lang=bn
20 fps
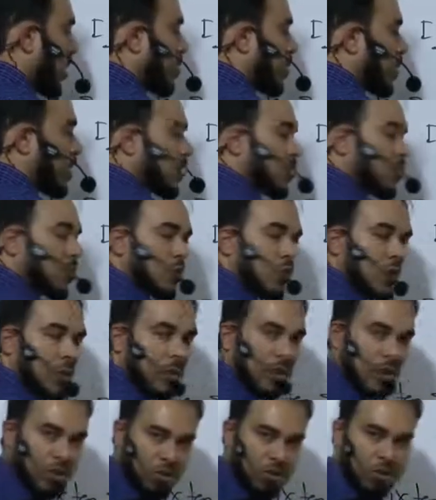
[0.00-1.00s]
অ্যাসপার্ট যোগ করে
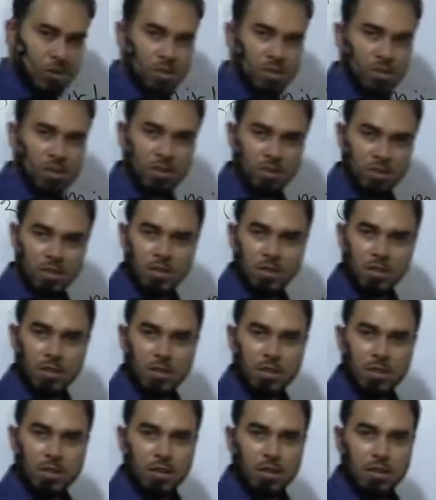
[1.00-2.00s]
বানানো হয়েছে
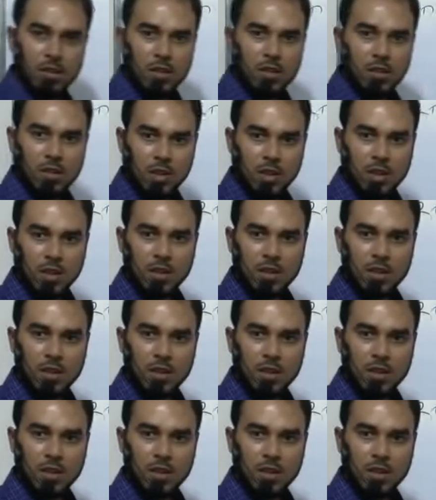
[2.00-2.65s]
তাই না